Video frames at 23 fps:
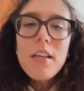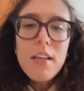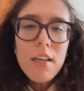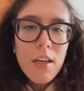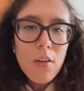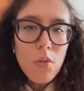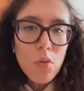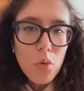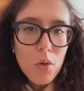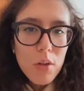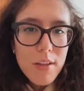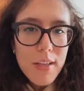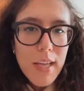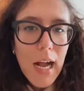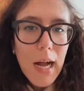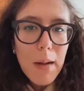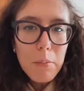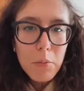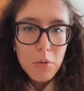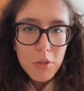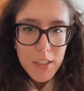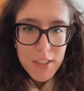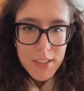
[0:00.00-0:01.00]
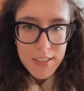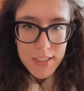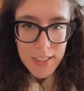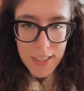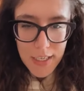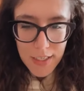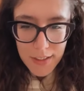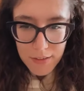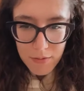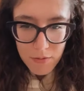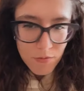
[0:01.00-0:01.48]
risultiamo
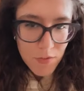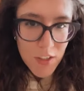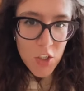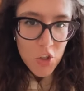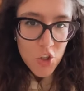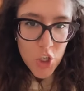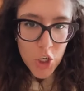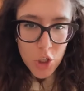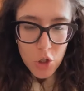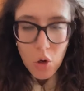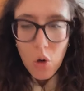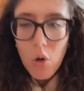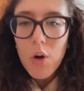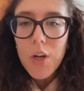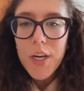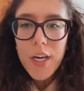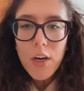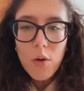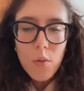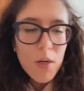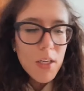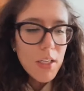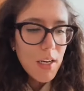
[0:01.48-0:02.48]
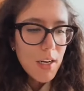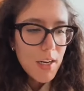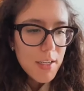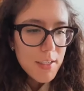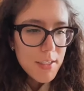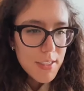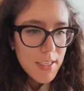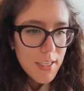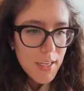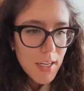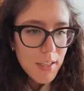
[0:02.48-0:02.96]
destina- vincitori e quindi
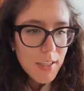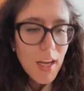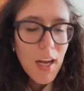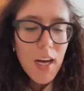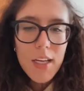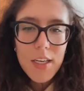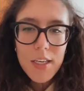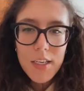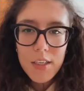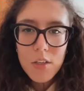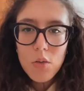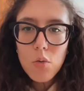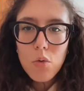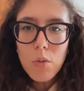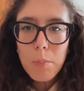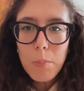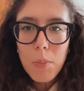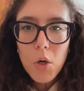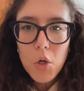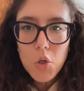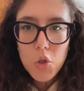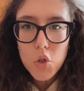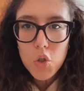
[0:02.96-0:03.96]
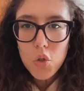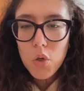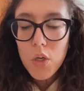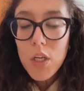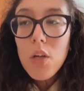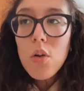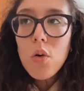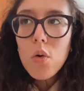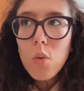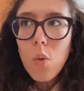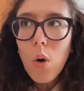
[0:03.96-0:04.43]
destinatari di un
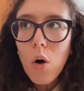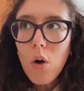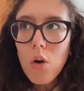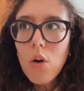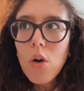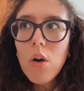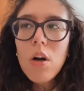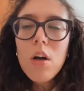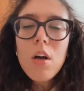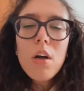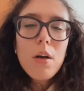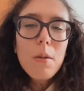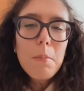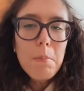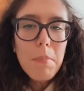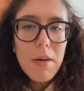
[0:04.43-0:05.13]
posto in ruolo,